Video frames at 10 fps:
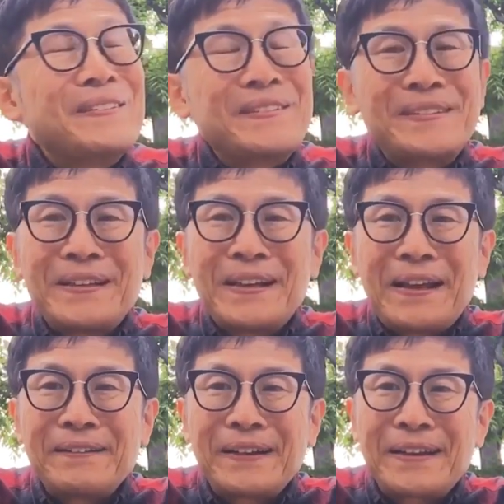知れ
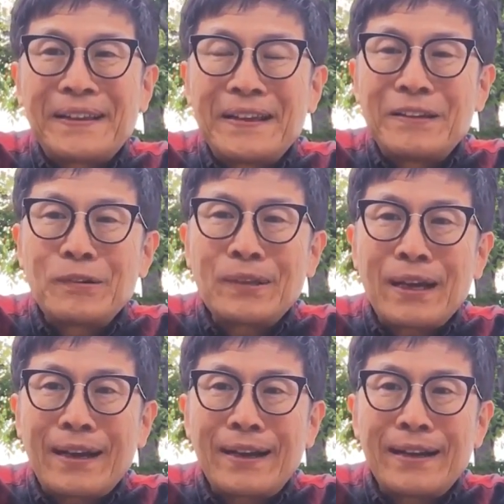ないわけで、いろんな
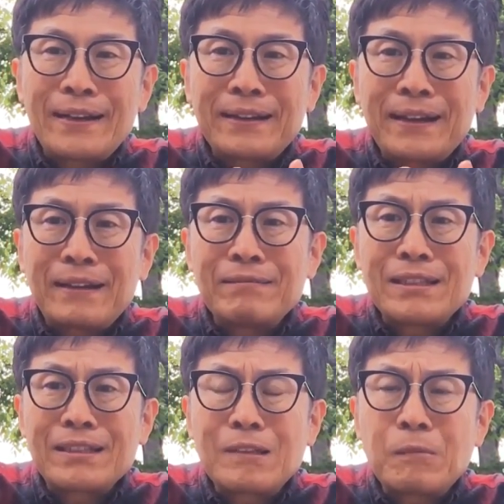考え方があるんで
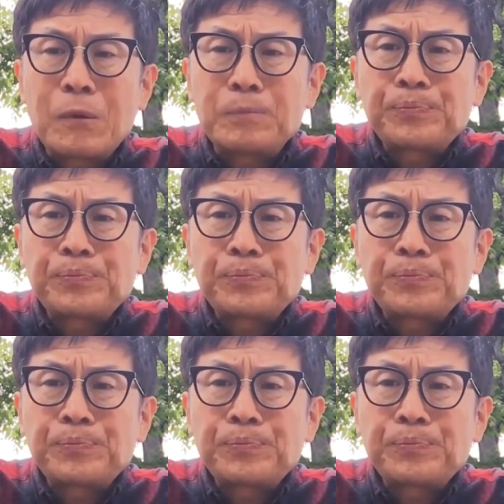すけども、